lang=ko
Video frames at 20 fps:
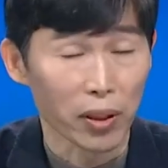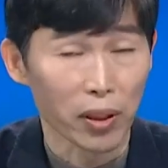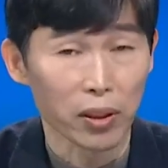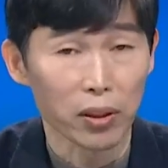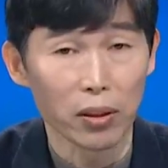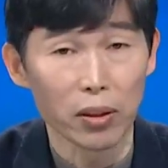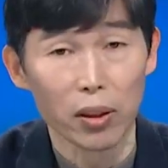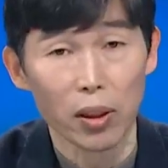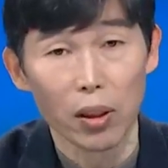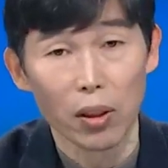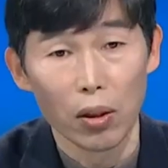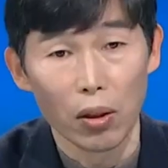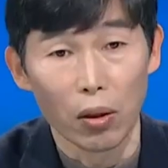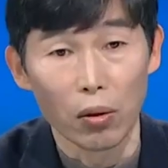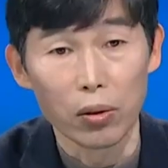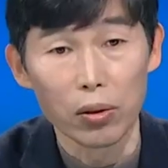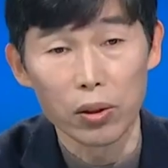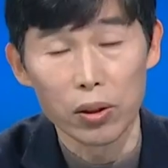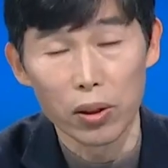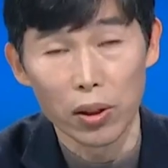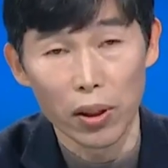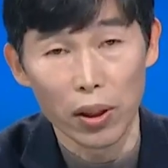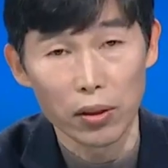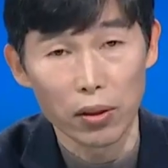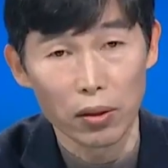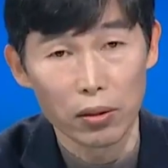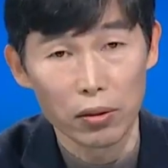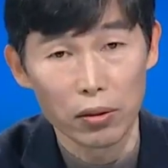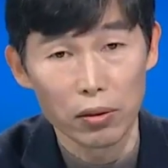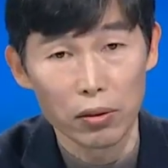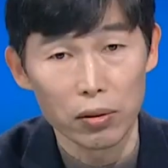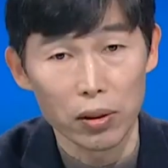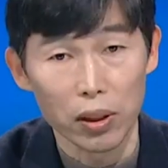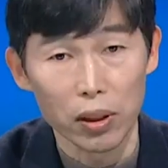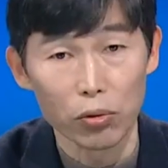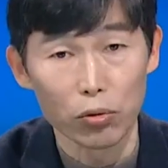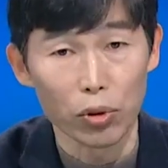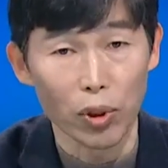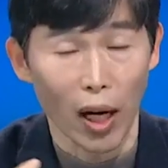그래서 어느 지역에서는 인구